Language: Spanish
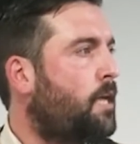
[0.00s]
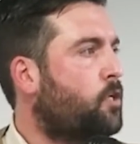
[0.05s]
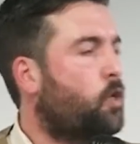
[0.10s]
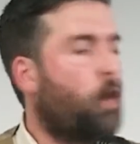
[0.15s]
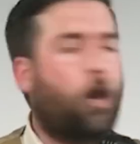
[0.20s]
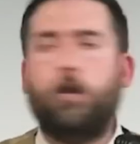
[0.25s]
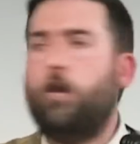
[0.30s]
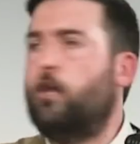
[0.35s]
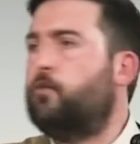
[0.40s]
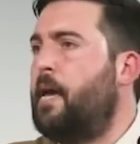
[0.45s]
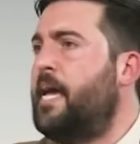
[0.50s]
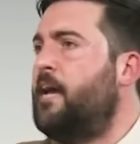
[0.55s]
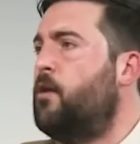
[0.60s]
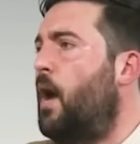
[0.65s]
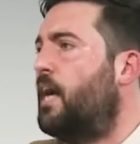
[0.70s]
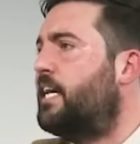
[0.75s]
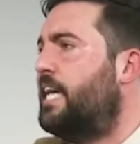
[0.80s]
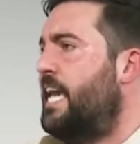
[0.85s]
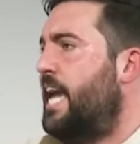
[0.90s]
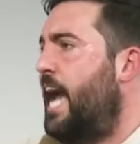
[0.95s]
Yo no
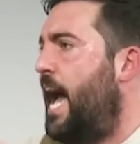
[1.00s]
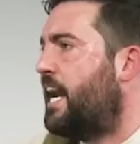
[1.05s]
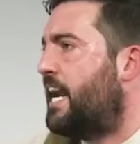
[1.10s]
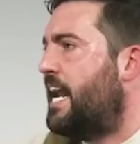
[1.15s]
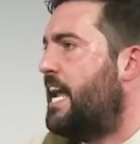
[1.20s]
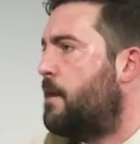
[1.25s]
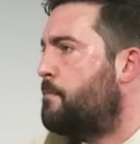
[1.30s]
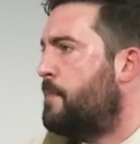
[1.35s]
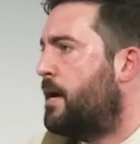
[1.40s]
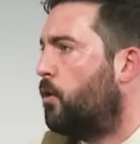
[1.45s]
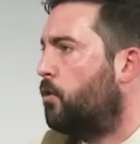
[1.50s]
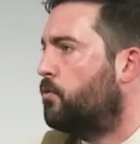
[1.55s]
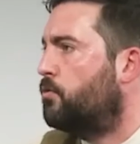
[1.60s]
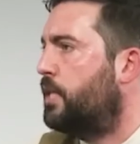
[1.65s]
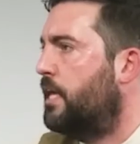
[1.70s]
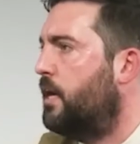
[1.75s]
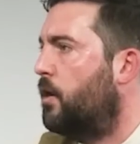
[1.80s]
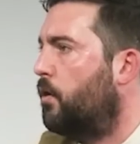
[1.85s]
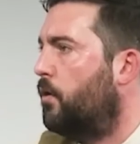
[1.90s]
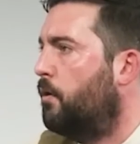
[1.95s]
vengo aquí a reírme
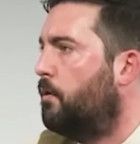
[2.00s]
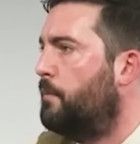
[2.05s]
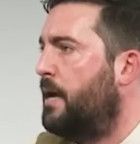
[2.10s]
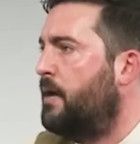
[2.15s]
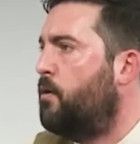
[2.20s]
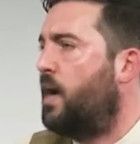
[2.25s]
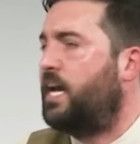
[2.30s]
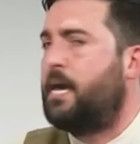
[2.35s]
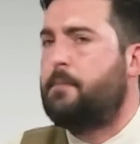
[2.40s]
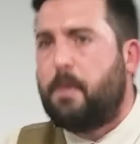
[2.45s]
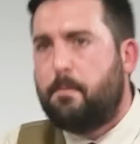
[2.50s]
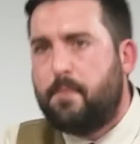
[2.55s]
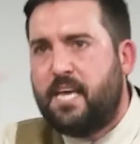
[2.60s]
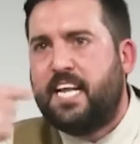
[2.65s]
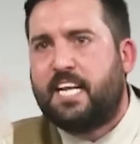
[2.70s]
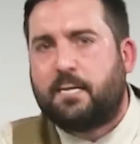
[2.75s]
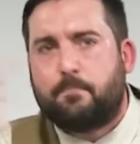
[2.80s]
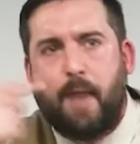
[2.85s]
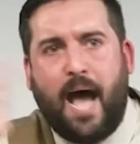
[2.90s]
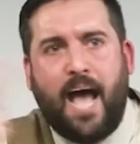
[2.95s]
contigo, vengo a que me
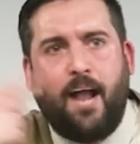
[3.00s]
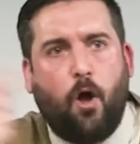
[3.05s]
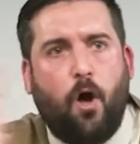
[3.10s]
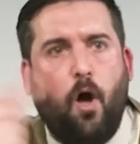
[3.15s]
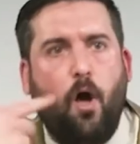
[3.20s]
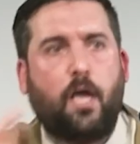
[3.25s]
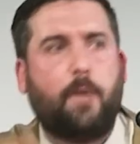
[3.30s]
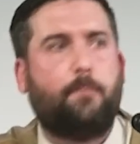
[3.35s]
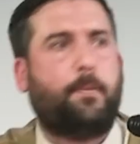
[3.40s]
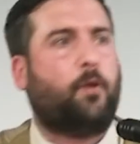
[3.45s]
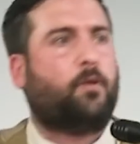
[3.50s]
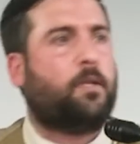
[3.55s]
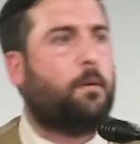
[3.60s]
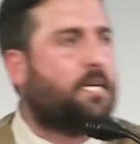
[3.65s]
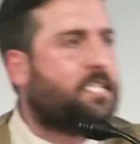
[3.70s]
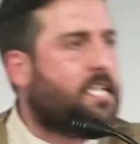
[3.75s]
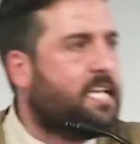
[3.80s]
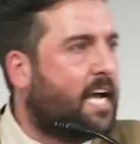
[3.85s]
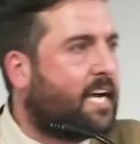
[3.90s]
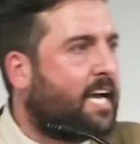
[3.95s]
mires mal hoy, pero te
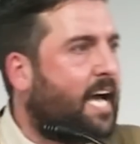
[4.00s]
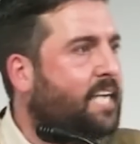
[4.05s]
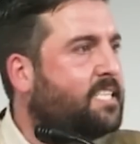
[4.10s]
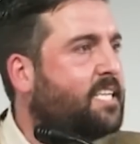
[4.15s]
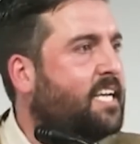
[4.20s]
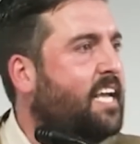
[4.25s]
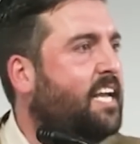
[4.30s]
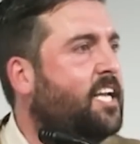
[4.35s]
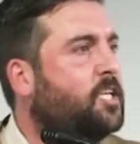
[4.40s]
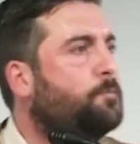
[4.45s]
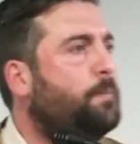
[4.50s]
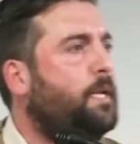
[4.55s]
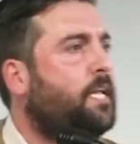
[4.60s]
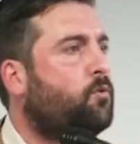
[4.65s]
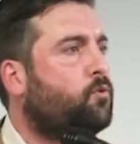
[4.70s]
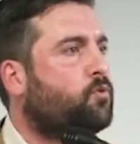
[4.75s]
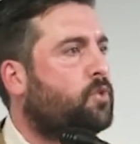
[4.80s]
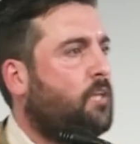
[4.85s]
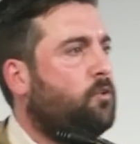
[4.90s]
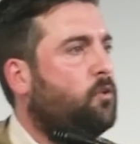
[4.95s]
vas a ir a casa y el
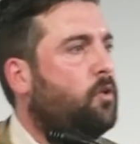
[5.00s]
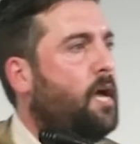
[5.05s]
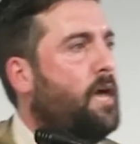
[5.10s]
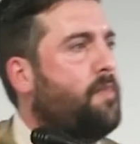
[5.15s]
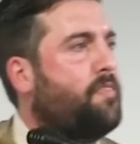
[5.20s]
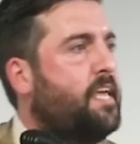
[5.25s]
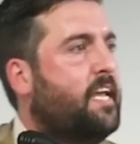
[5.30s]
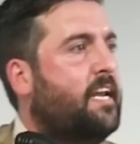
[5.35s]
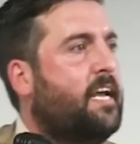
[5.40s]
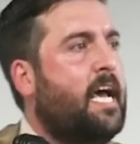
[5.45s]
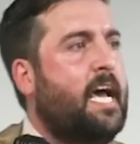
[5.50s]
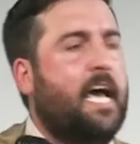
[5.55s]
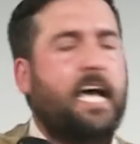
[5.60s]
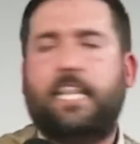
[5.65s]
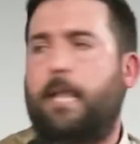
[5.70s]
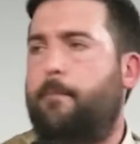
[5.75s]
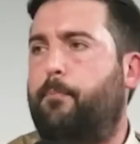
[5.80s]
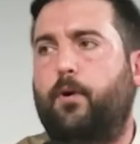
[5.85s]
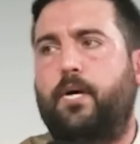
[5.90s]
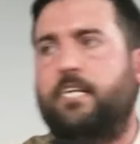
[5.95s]
Espíritu Santo va a decir,
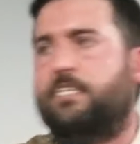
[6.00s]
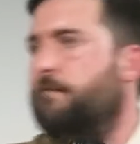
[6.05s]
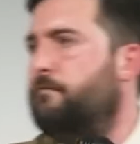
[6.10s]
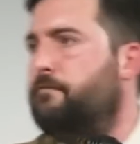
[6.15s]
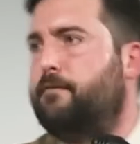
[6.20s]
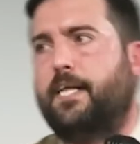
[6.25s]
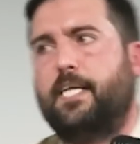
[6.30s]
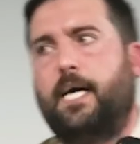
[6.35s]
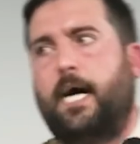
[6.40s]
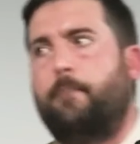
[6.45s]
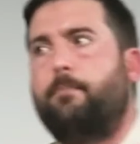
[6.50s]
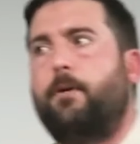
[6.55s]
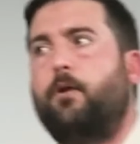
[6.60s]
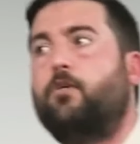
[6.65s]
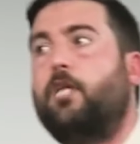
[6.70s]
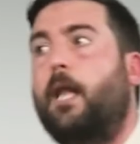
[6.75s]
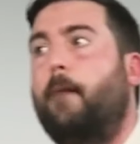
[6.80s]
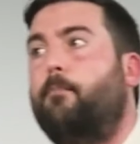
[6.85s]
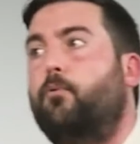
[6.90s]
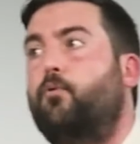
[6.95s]
te puedes enfadar, pero
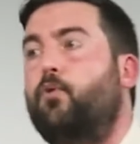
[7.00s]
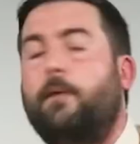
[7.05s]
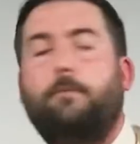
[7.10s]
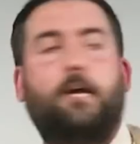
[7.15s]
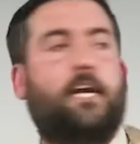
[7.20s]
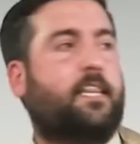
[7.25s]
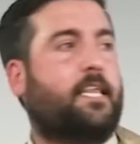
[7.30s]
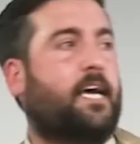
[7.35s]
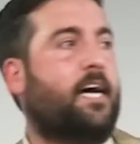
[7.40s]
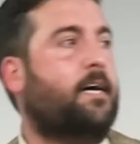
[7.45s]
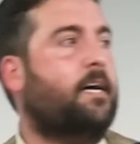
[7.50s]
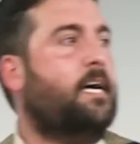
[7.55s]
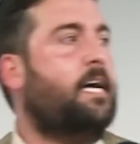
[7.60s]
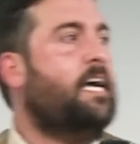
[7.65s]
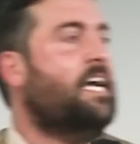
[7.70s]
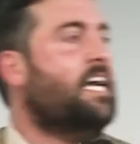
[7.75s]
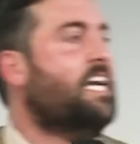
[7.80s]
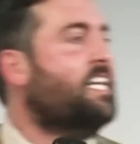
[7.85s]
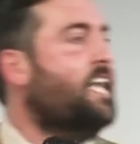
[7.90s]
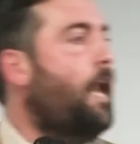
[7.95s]
es la pura verdad,
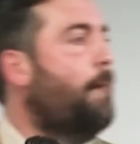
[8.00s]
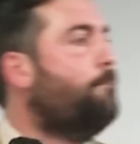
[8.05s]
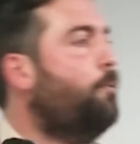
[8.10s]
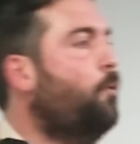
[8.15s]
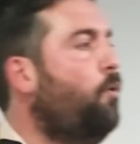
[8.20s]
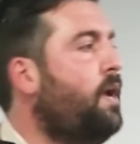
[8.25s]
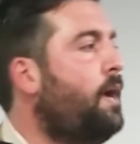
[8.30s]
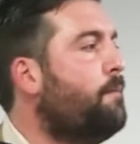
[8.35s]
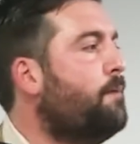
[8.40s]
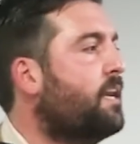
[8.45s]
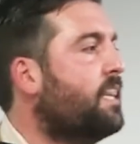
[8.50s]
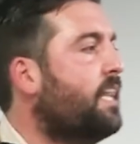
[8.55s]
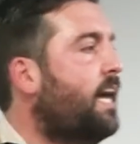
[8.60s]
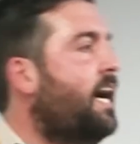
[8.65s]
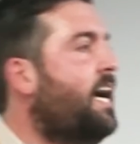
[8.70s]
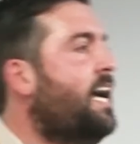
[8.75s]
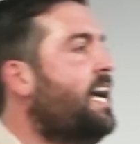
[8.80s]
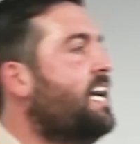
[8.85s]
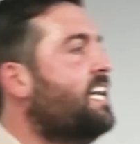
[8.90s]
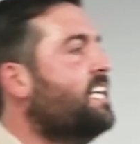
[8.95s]
es la pura
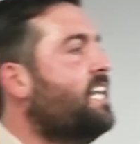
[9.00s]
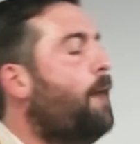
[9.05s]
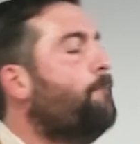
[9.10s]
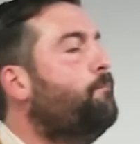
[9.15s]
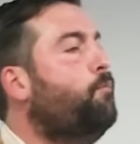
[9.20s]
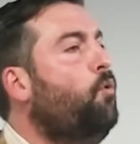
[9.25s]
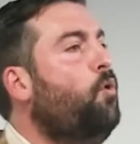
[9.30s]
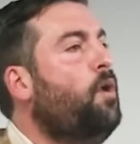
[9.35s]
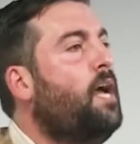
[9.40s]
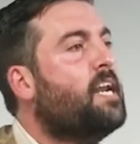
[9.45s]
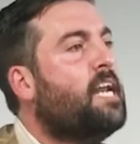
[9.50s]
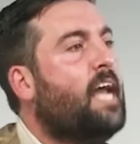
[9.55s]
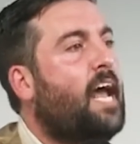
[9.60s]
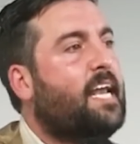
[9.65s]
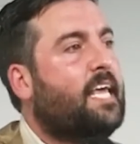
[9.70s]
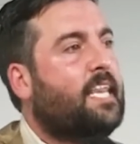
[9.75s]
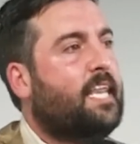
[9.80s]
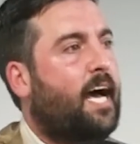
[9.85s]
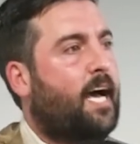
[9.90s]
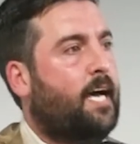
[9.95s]
verdad, es la pura
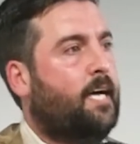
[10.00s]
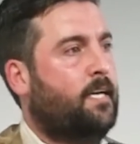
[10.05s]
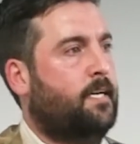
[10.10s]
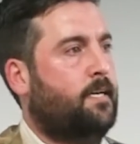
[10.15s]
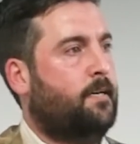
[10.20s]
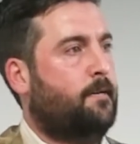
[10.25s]
realidad.